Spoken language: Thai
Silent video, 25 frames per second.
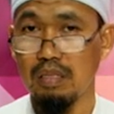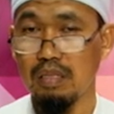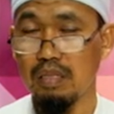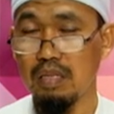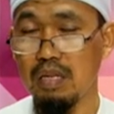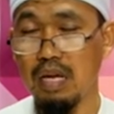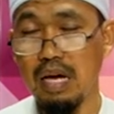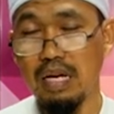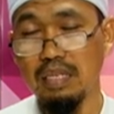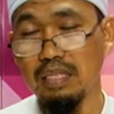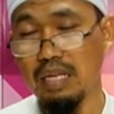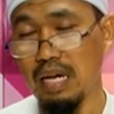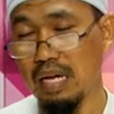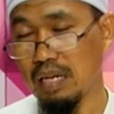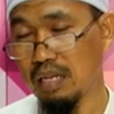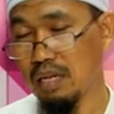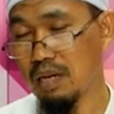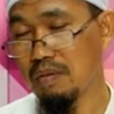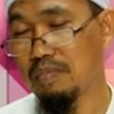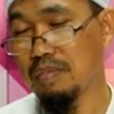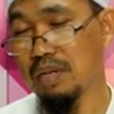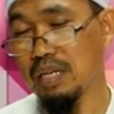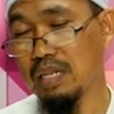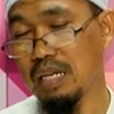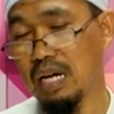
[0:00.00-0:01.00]
ที่อัซฮัดก็
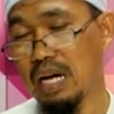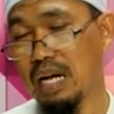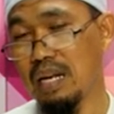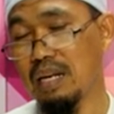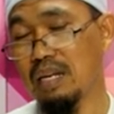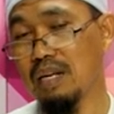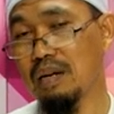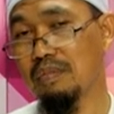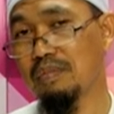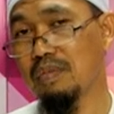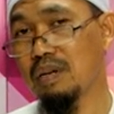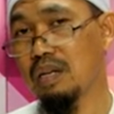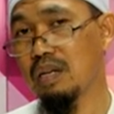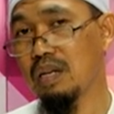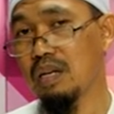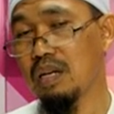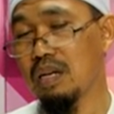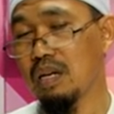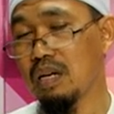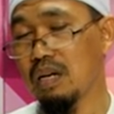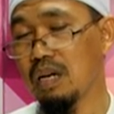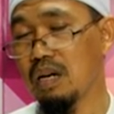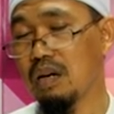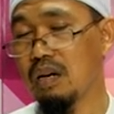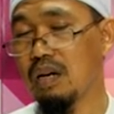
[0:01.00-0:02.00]
เหมือนกันนะครับ
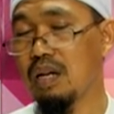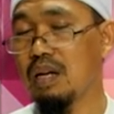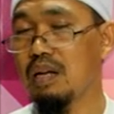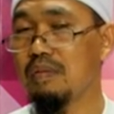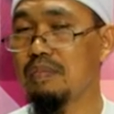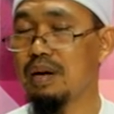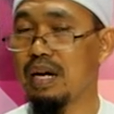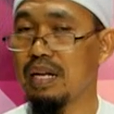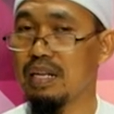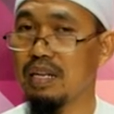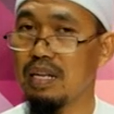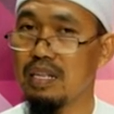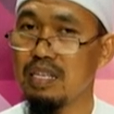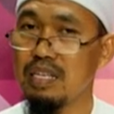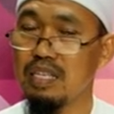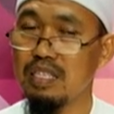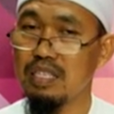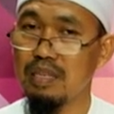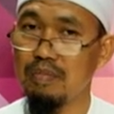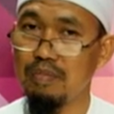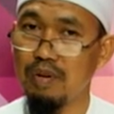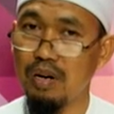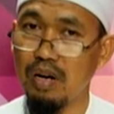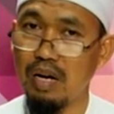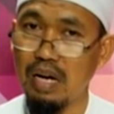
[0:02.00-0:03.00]
เขาก็ละหมาดกัน
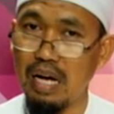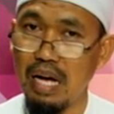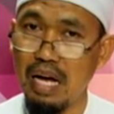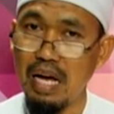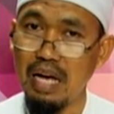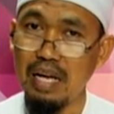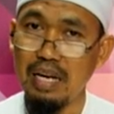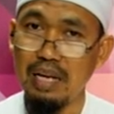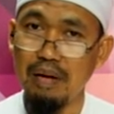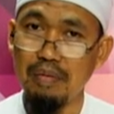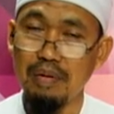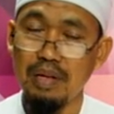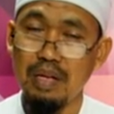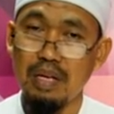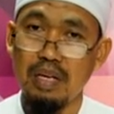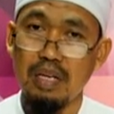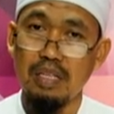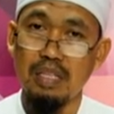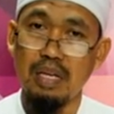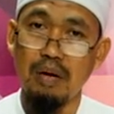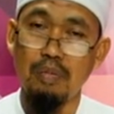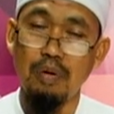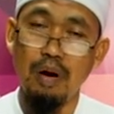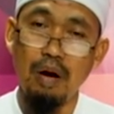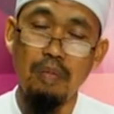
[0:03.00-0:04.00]
20รอกอะห์นะครับ
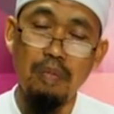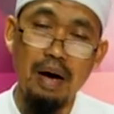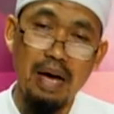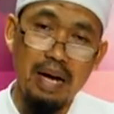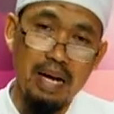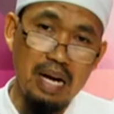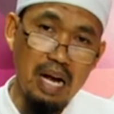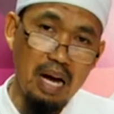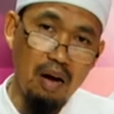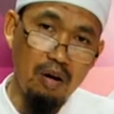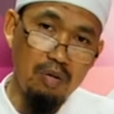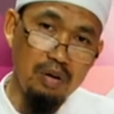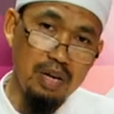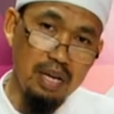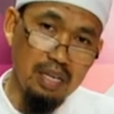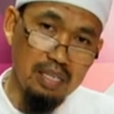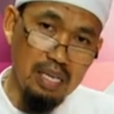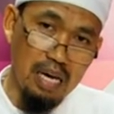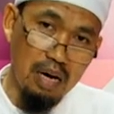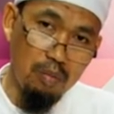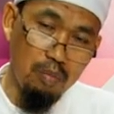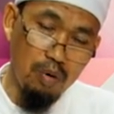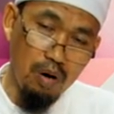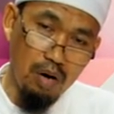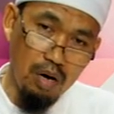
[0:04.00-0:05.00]
แต่พอบ้านเราเนื่อง
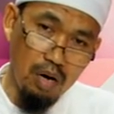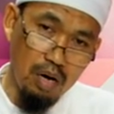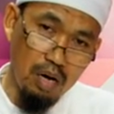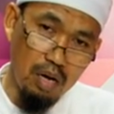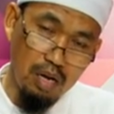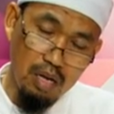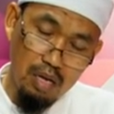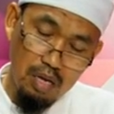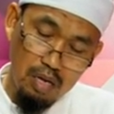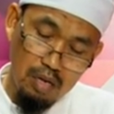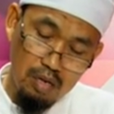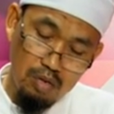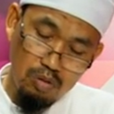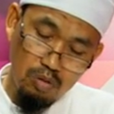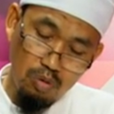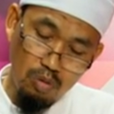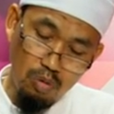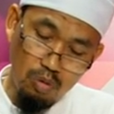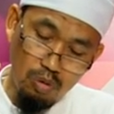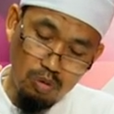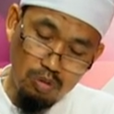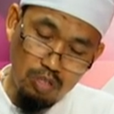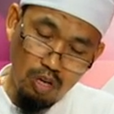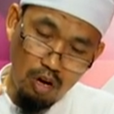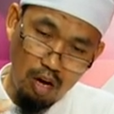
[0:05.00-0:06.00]
จากพอถู
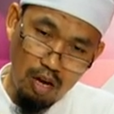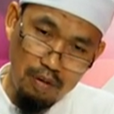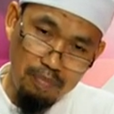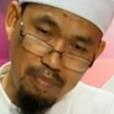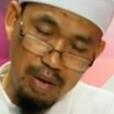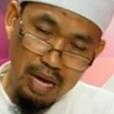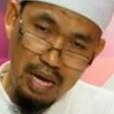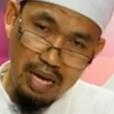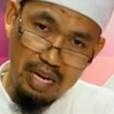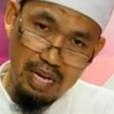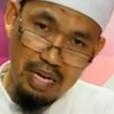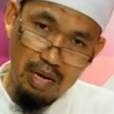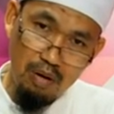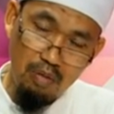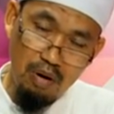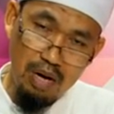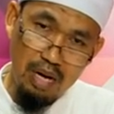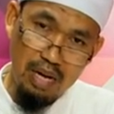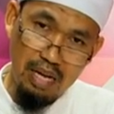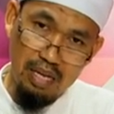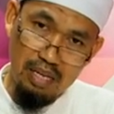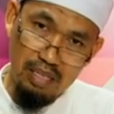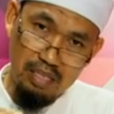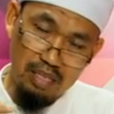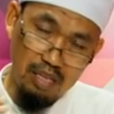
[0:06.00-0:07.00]
กสอนไปนะครับว่า
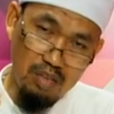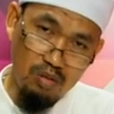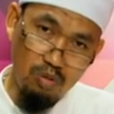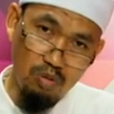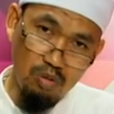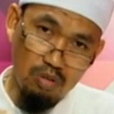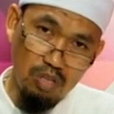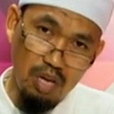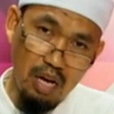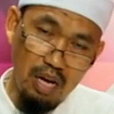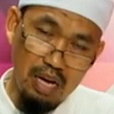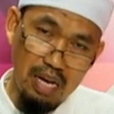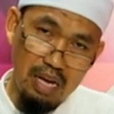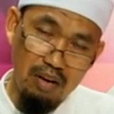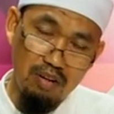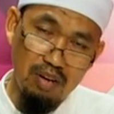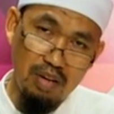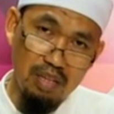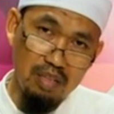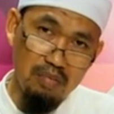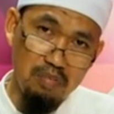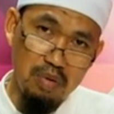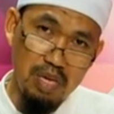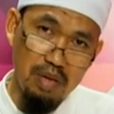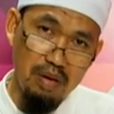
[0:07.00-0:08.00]
ที่ถูกต้องแล้ว
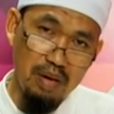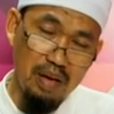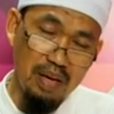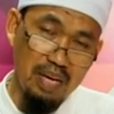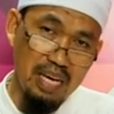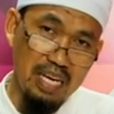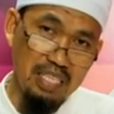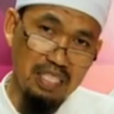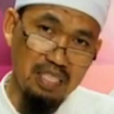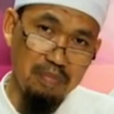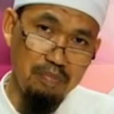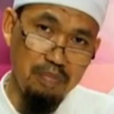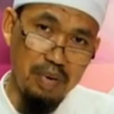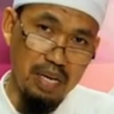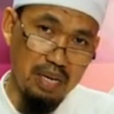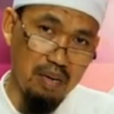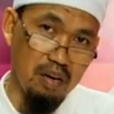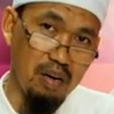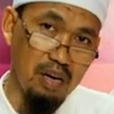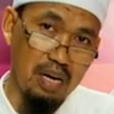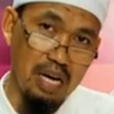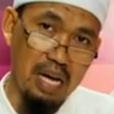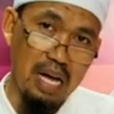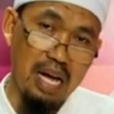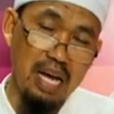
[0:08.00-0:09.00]
นั้นมีเพียงแค่11ร
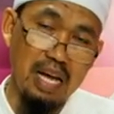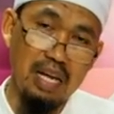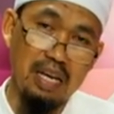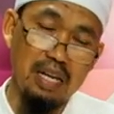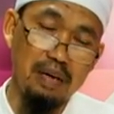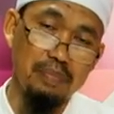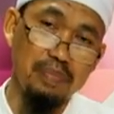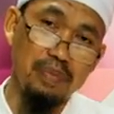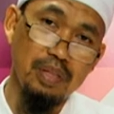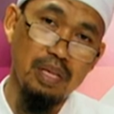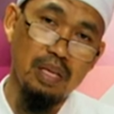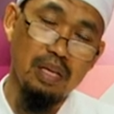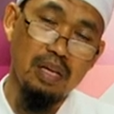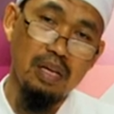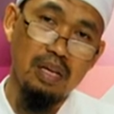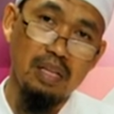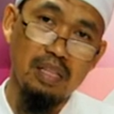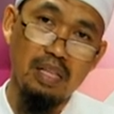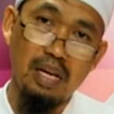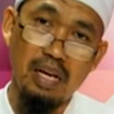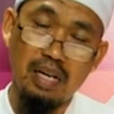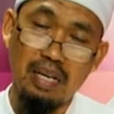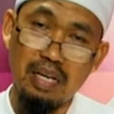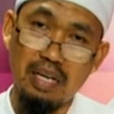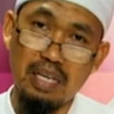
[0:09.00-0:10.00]
อกอะห์นะครับ
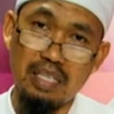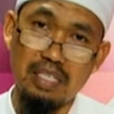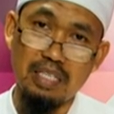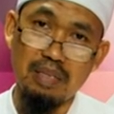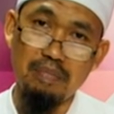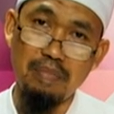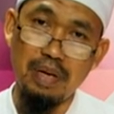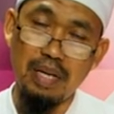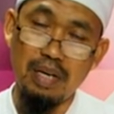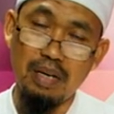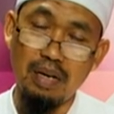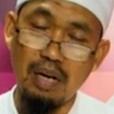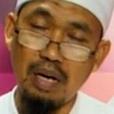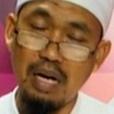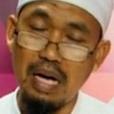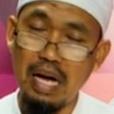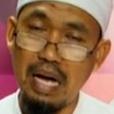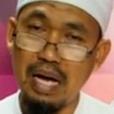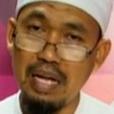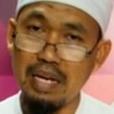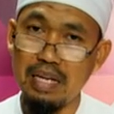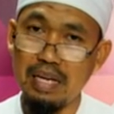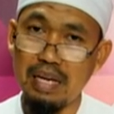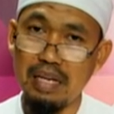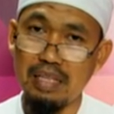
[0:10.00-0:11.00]
ถ้าเกิน11รอกอะ
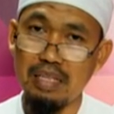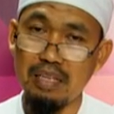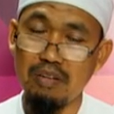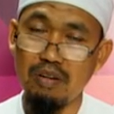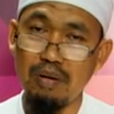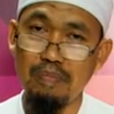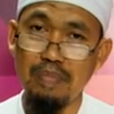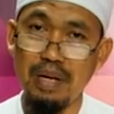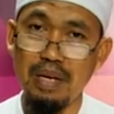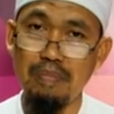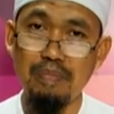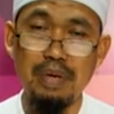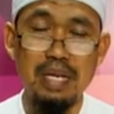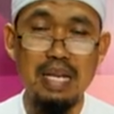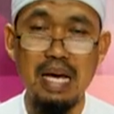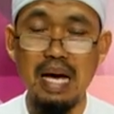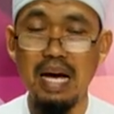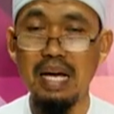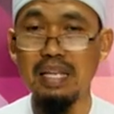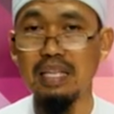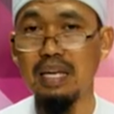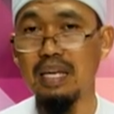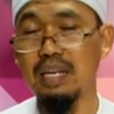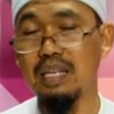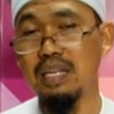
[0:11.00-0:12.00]
ห์เนี่ยถือว่าเป็นบิดอะ
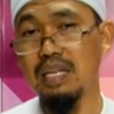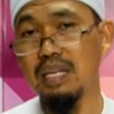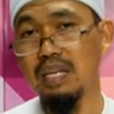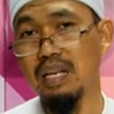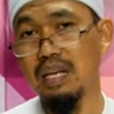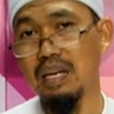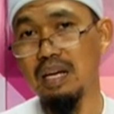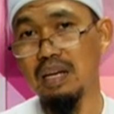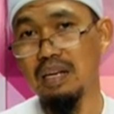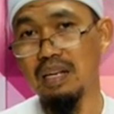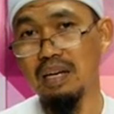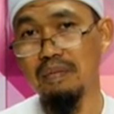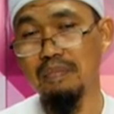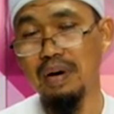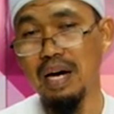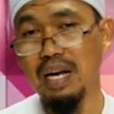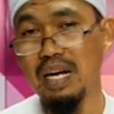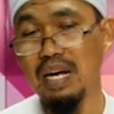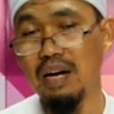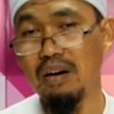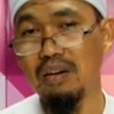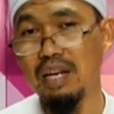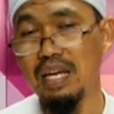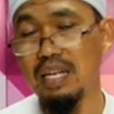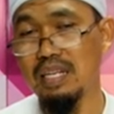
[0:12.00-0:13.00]
ห์ทันทีเลยนะบ้าน
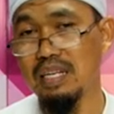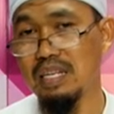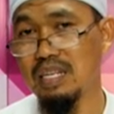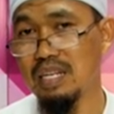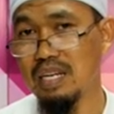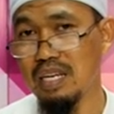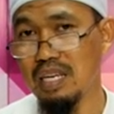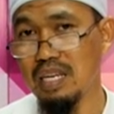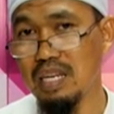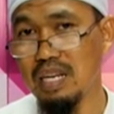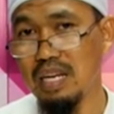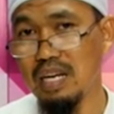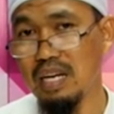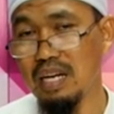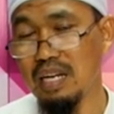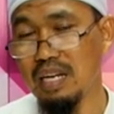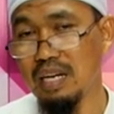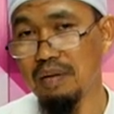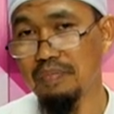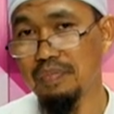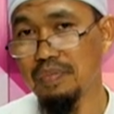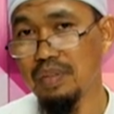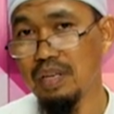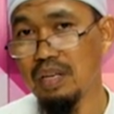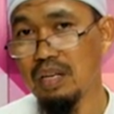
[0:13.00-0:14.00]
เราเล่นกันอย่างนี้เลยนะค
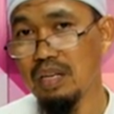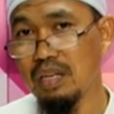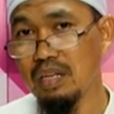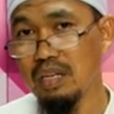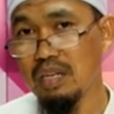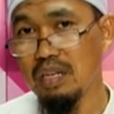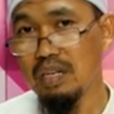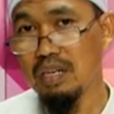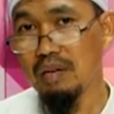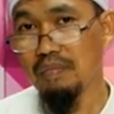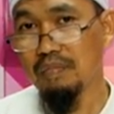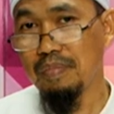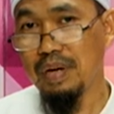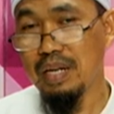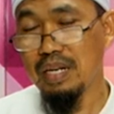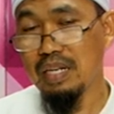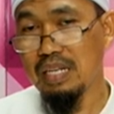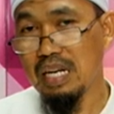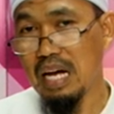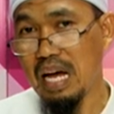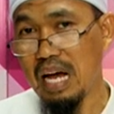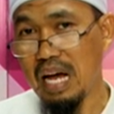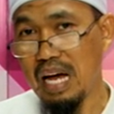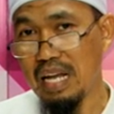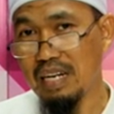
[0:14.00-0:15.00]
รับเป็น
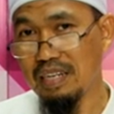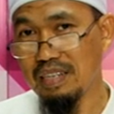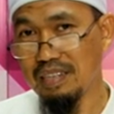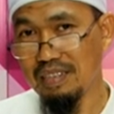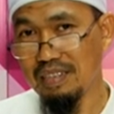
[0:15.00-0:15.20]
การ